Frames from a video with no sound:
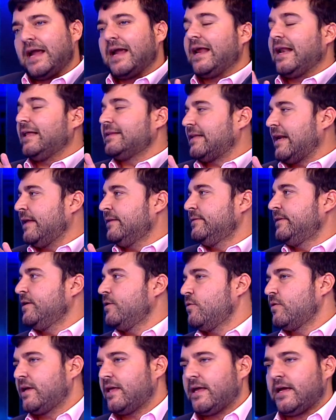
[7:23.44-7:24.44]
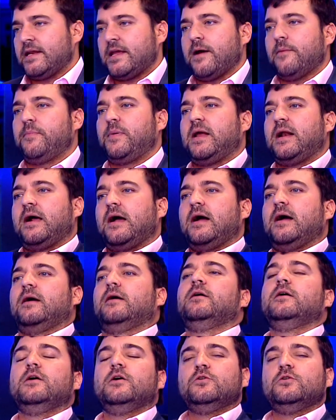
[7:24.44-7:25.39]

el Atlántico que daría para